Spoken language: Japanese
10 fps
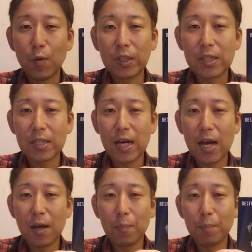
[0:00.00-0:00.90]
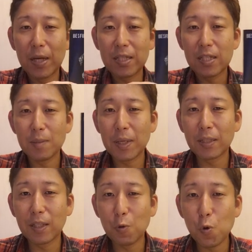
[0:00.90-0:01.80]
私が待ちに
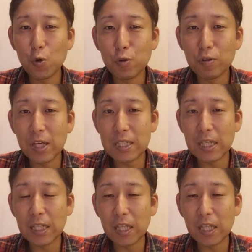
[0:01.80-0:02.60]
待って購入させてい